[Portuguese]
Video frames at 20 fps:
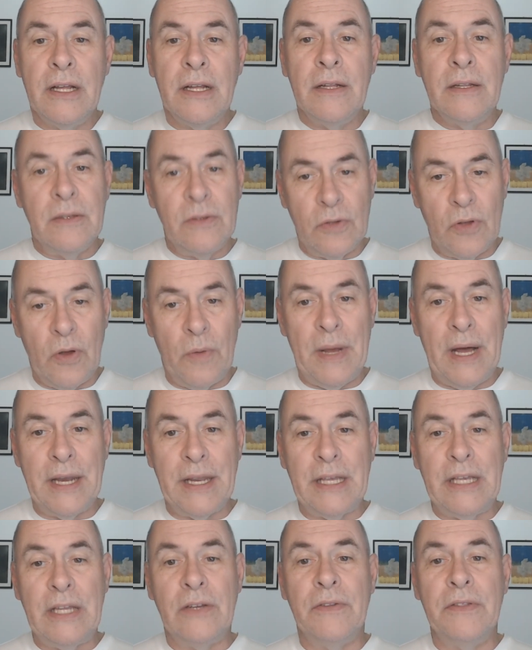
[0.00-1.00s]
tomara
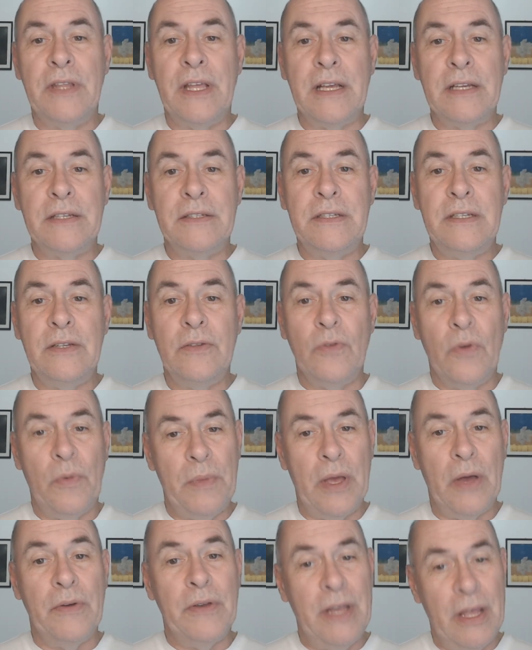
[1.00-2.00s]
que não tenha sido o
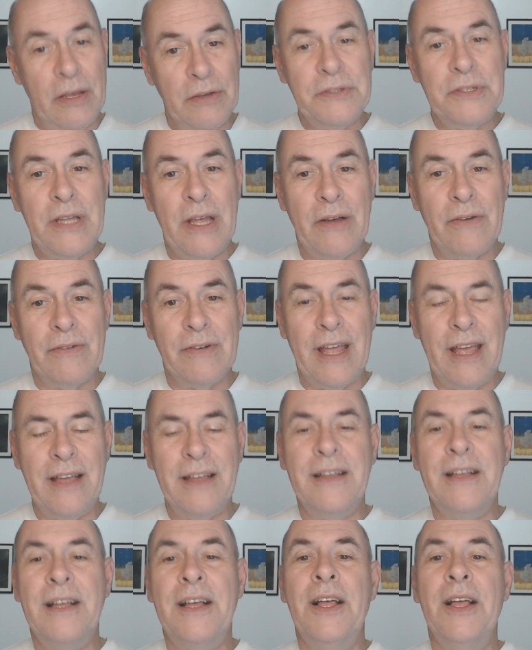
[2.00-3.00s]
meu e nem o seu, né?
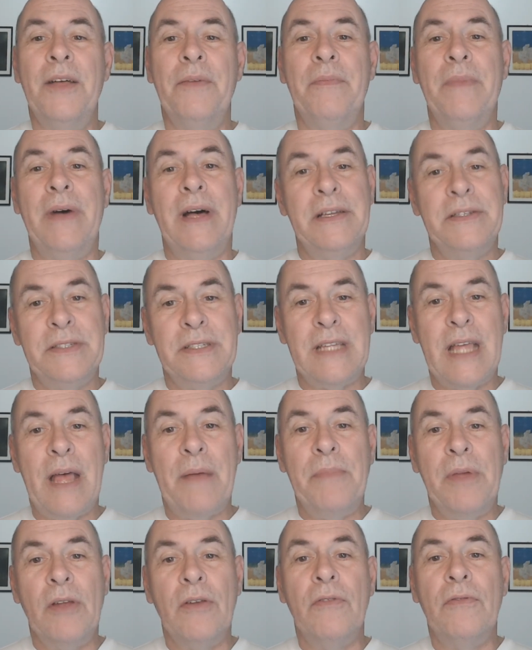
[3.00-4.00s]
Mas é
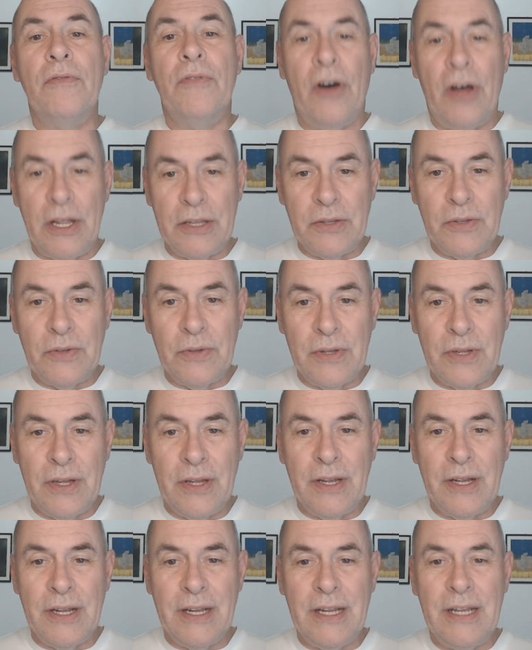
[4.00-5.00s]
pelo voto
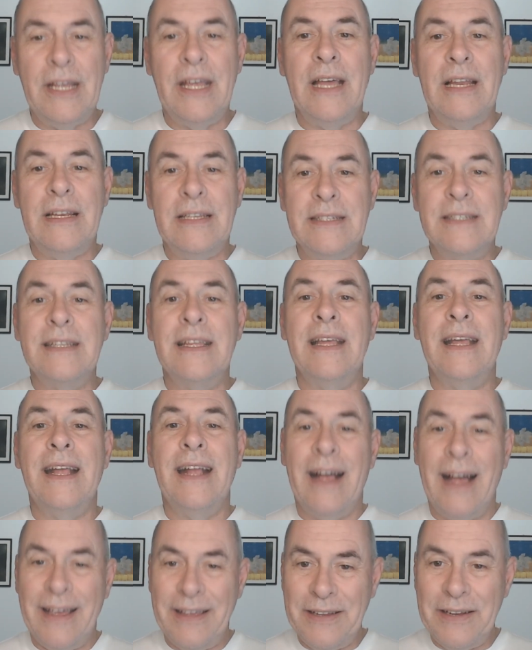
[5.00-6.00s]
que eles
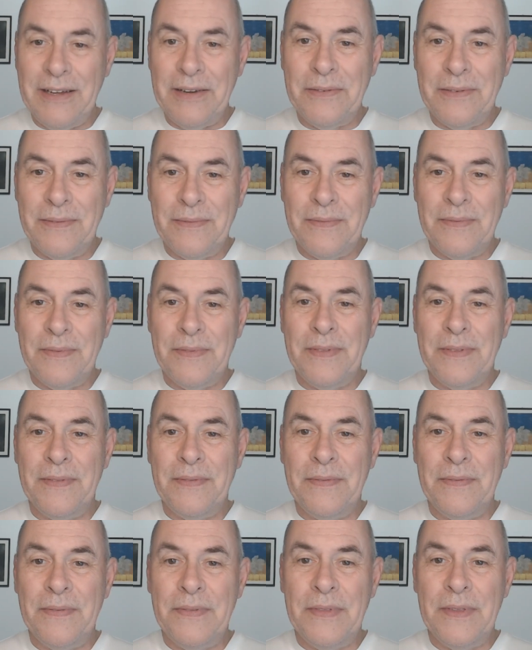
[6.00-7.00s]
cairão.
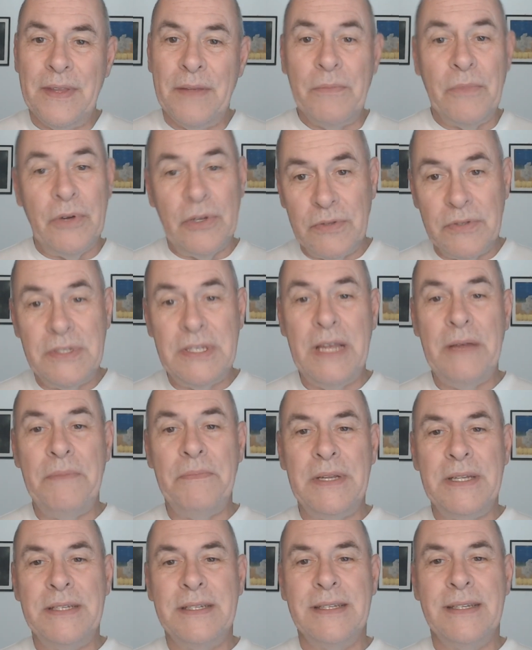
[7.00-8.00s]
Muito
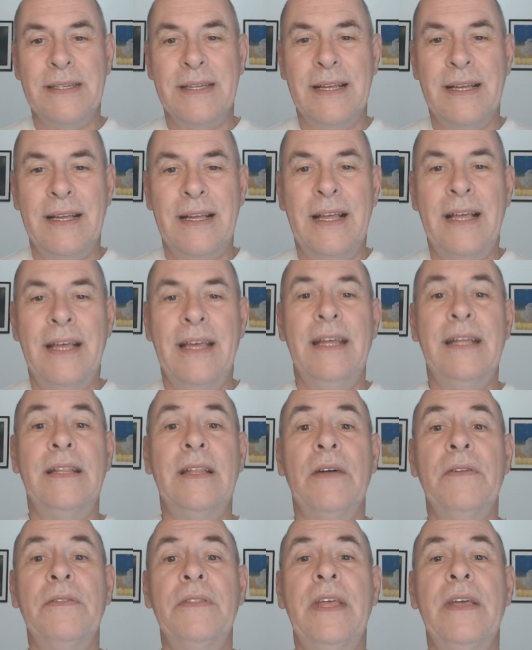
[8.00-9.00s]
simples.
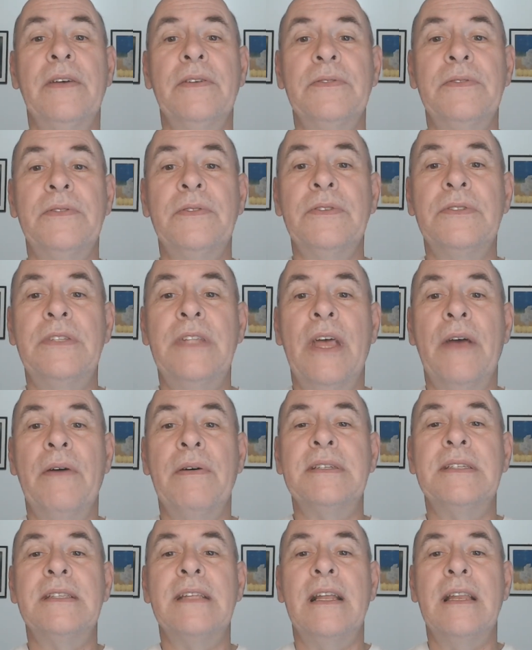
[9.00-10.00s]
Então Deus nos deu
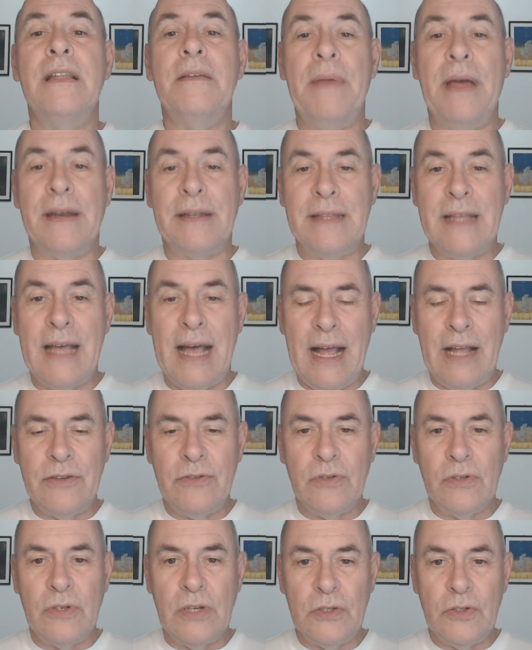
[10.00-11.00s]
esta liberdade,
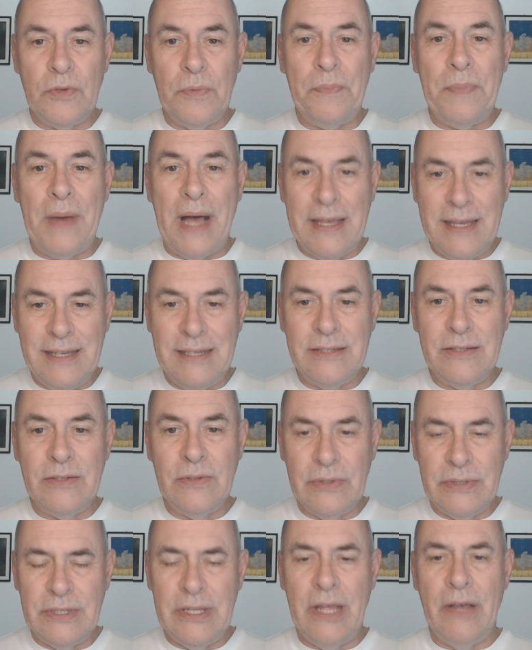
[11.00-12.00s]
o nosso país
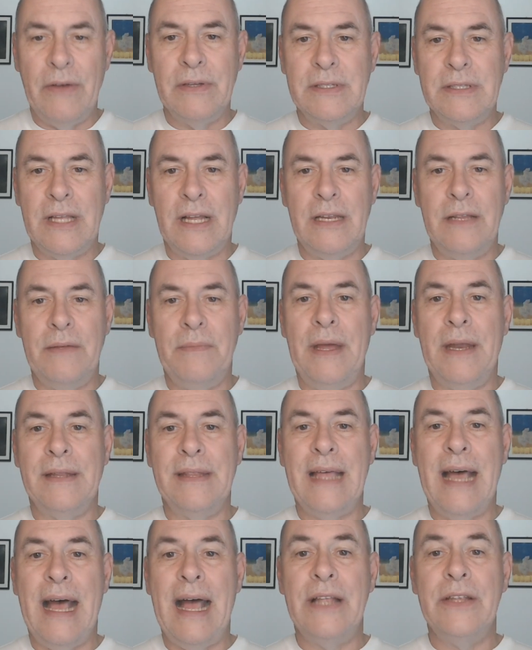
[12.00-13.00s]
nos deu esta
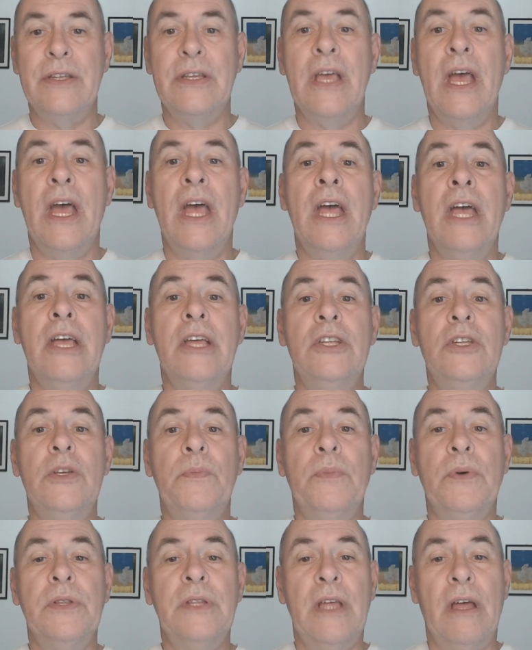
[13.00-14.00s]
liberdade de
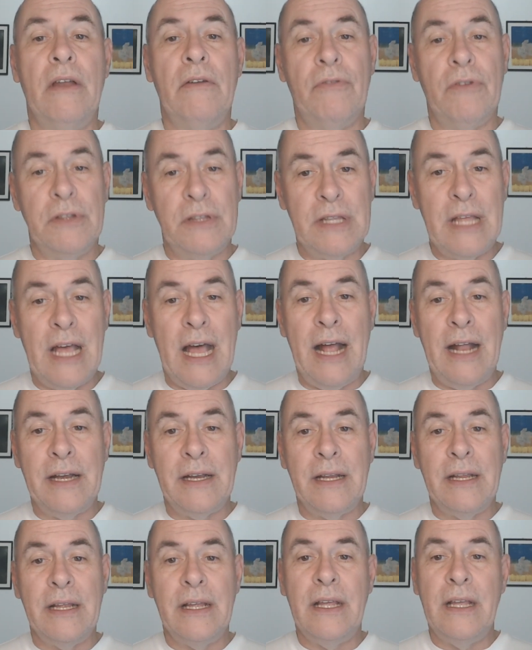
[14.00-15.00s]
poder votar
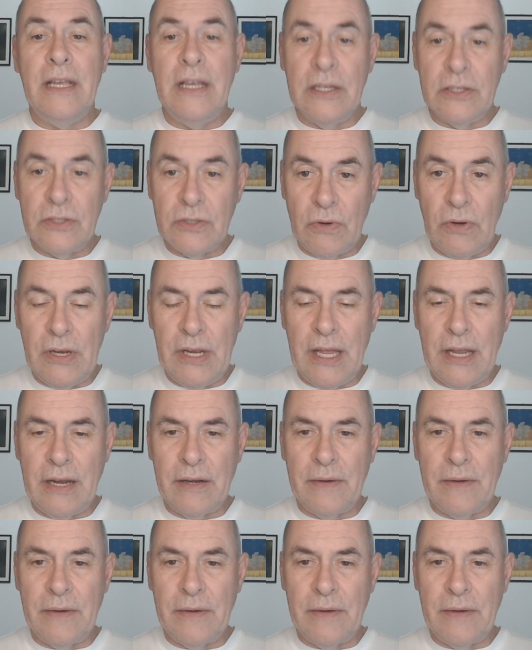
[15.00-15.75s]
e escolher.